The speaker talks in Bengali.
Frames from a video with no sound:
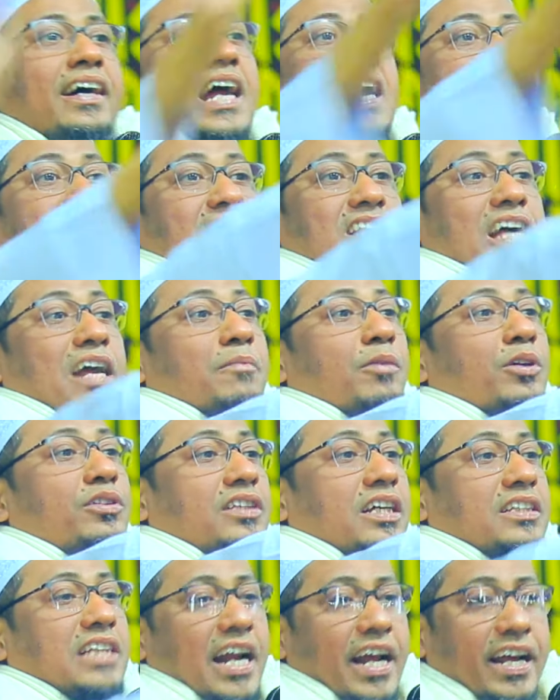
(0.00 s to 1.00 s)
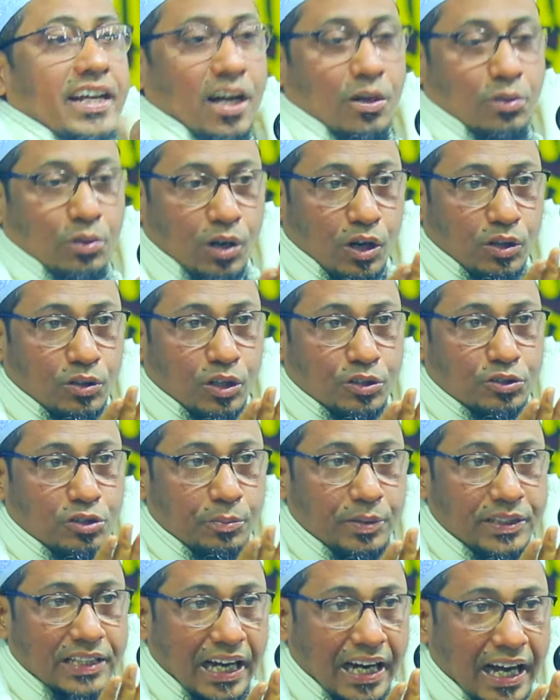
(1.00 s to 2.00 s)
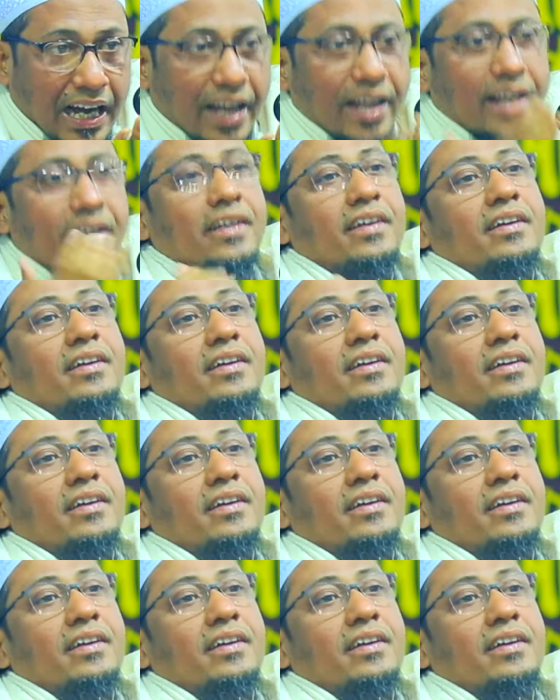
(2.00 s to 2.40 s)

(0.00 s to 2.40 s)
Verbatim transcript: রাস্তার মধ্যে দাঁড়াইয়া উলঙ্গ ছবি দেখায়